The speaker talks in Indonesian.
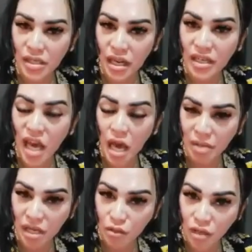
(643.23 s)
istri lagi
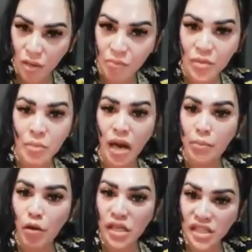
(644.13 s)
hamil itu kan, malah
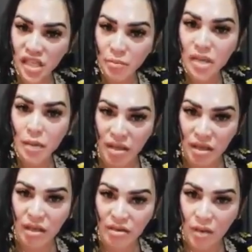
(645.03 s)
polisinya
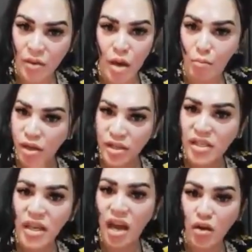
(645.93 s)
mendamaikan kan.
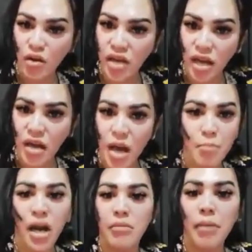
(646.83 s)
Polisinya nggak arogan,
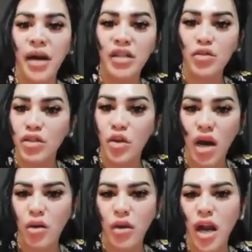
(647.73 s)
malah bapak itu yang so
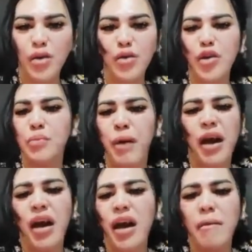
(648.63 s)
arogan. Aduh,
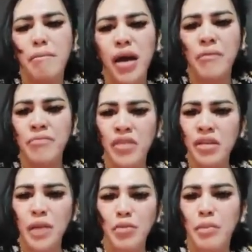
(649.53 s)
Pak, Pak,
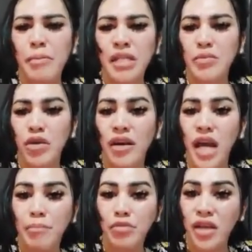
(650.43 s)
salvo PP semoga
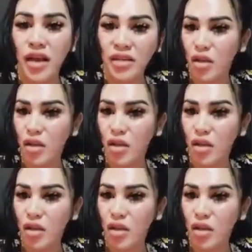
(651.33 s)
dihapuskan